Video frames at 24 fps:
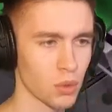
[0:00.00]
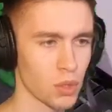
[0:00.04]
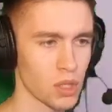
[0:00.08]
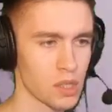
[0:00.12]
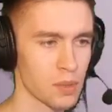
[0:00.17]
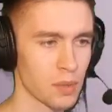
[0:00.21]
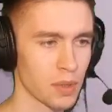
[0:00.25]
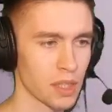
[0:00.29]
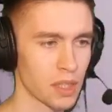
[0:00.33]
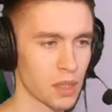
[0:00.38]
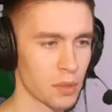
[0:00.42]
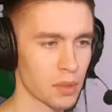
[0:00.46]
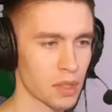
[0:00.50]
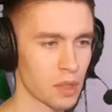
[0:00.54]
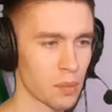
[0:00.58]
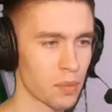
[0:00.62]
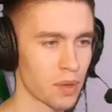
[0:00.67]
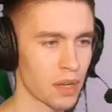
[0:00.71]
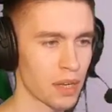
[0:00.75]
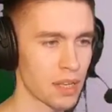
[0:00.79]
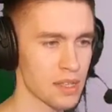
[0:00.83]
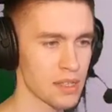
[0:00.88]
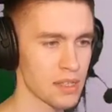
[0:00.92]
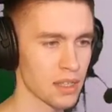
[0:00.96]
ну, если бы она была
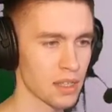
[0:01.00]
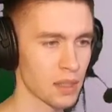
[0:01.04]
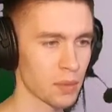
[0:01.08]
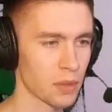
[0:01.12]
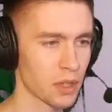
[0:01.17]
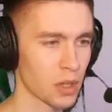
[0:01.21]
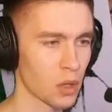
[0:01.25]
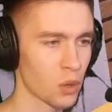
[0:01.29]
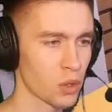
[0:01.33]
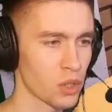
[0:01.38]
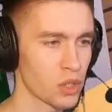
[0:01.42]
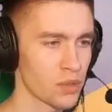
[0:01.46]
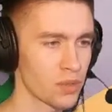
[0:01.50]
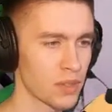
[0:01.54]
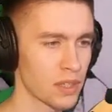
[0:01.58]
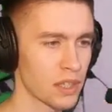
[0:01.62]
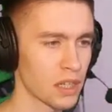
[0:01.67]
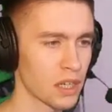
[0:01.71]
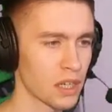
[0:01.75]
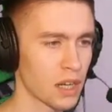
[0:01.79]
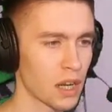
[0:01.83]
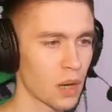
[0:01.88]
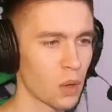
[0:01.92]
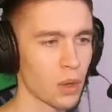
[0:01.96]
полезной, там, на какой-нибудь
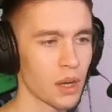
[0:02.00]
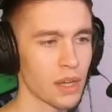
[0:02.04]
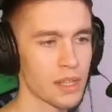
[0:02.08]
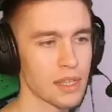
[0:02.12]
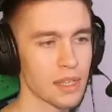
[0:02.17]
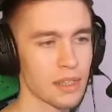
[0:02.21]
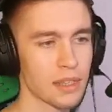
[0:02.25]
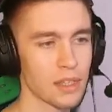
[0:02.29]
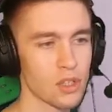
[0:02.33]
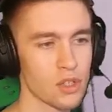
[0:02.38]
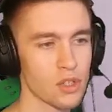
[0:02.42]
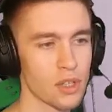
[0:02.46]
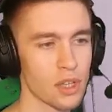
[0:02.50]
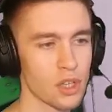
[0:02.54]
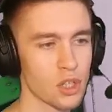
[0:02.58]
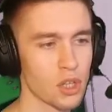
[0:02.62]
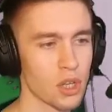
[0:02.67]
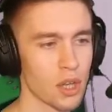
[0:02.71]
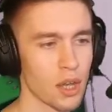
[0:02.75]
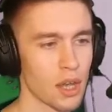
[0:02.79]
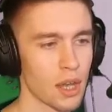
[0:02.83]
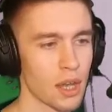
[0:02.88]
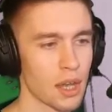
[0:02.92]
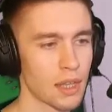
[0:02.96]
Викихау, хотя даже,
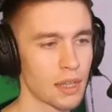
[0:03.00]
знаешь,